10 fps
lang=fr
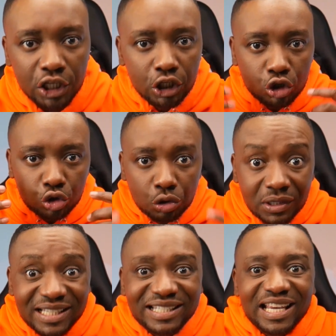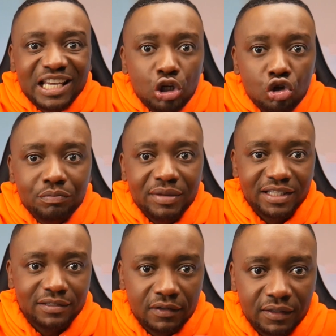Utilisez une
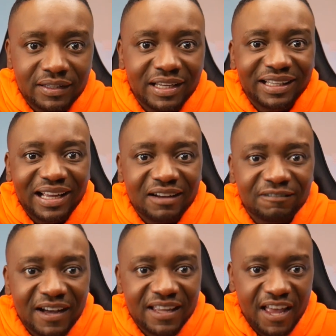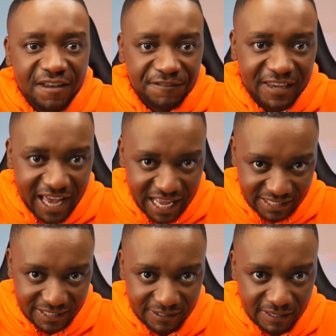méthode de travail
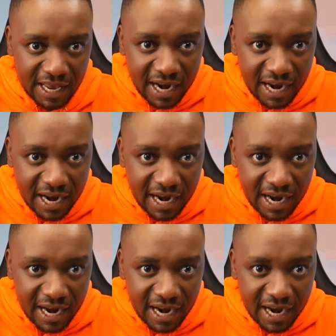efficace.